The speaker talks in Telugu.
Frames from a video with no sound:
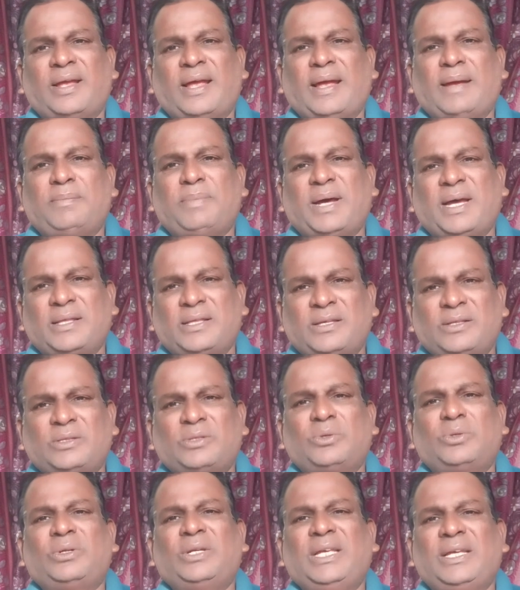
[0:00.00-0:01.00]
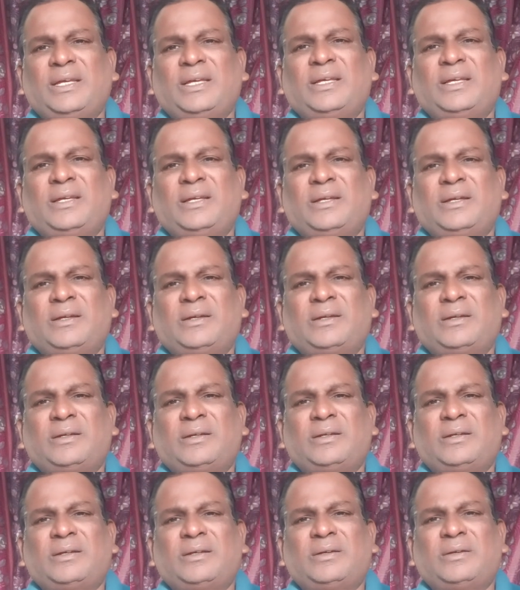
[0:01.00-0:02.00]
ఆ బాధతోనే
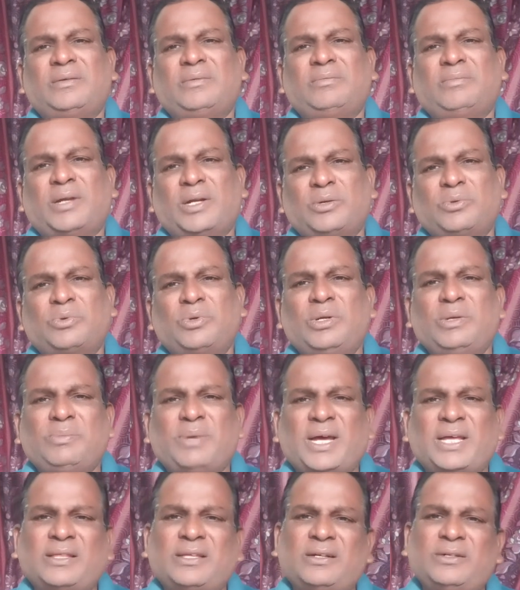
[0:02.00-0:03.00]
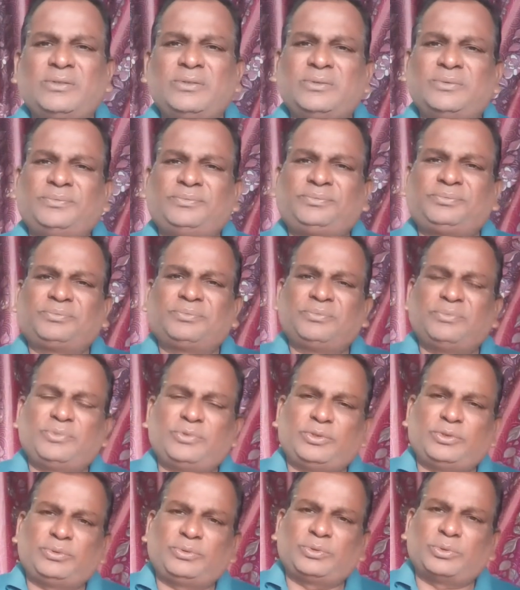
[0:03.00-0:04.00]
మనం కొన్ని బాధలు
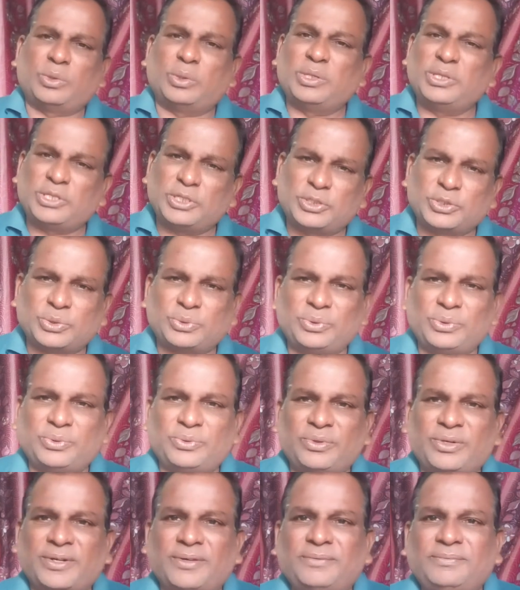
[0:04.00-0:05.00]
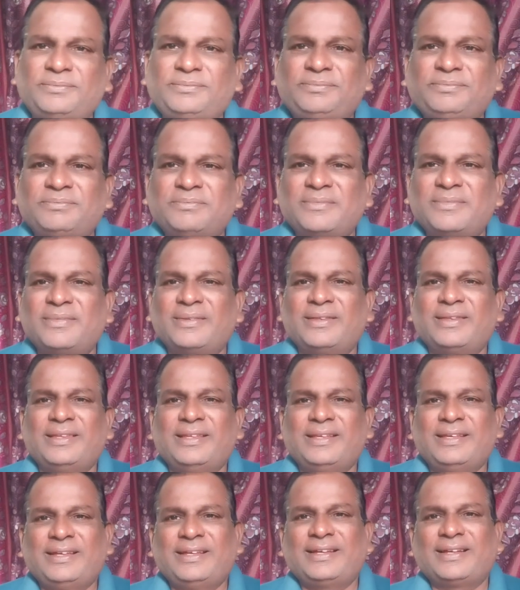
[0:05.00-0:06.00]
కొని తెచ్చుకుంటూ ఉంటాం
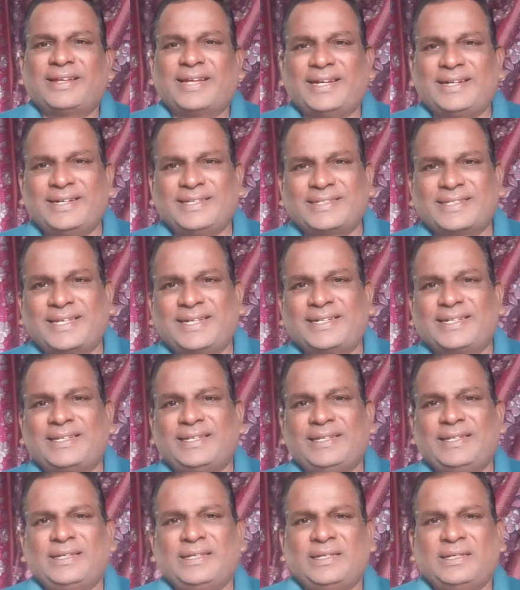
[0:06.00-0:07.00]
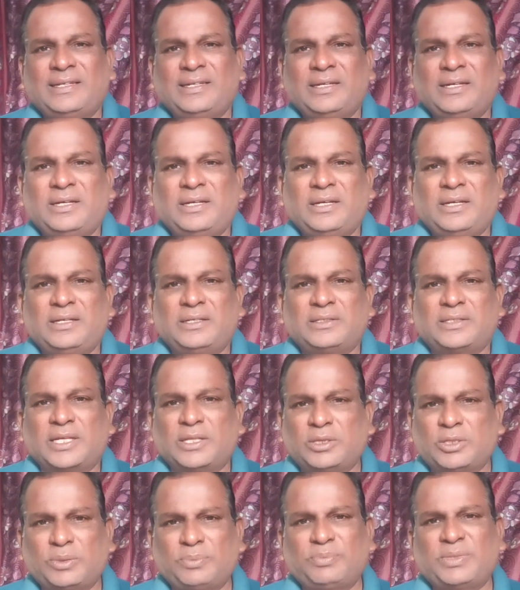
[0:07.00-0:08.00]
కానీ నిజానికి
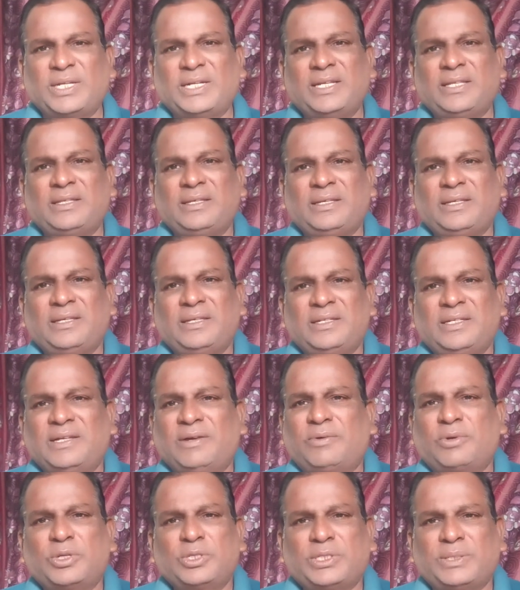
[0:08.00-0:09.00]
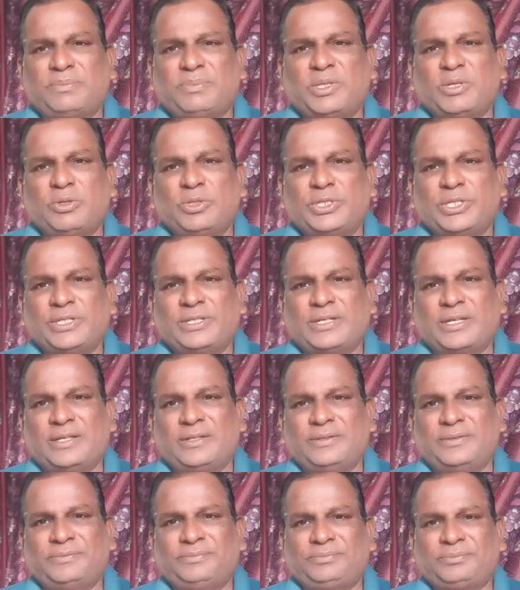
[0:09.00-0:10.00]
సంతృప్తి అనేది ఎవరో చెప్తే వచ్చేది
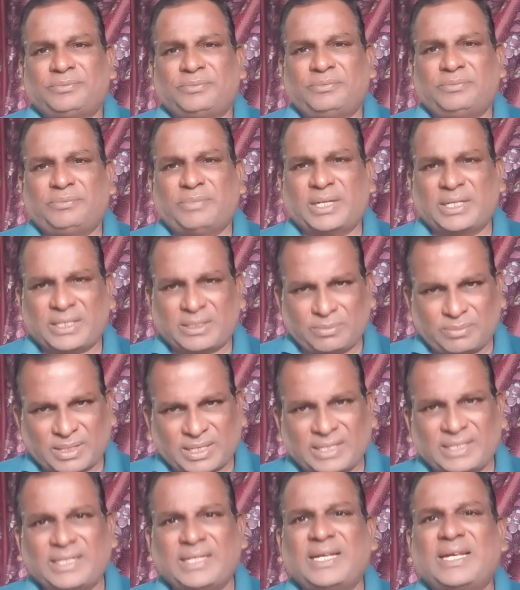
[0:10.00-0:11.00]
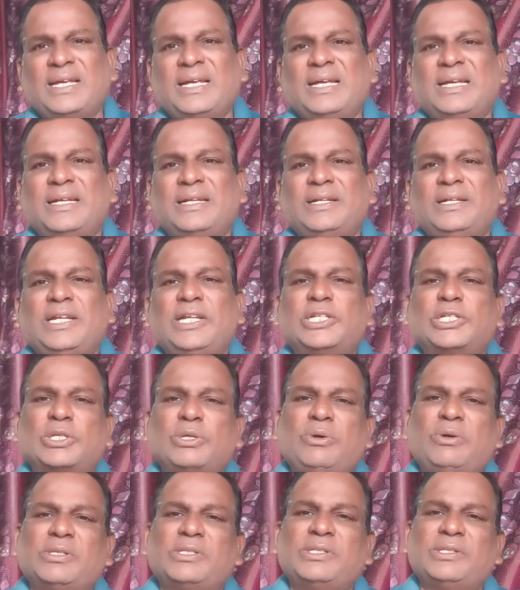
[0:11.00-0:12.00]
కాదు మనకి మనంగా
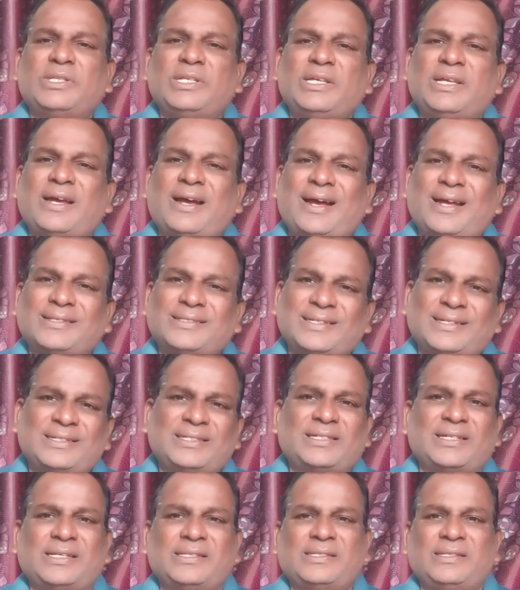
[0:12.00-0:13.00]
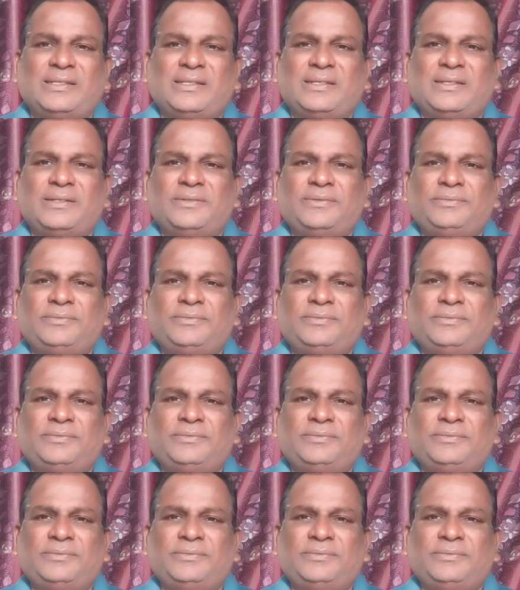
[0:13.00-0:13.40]
నేర్చుకోవాల్సింది ఆచరించాల్సింది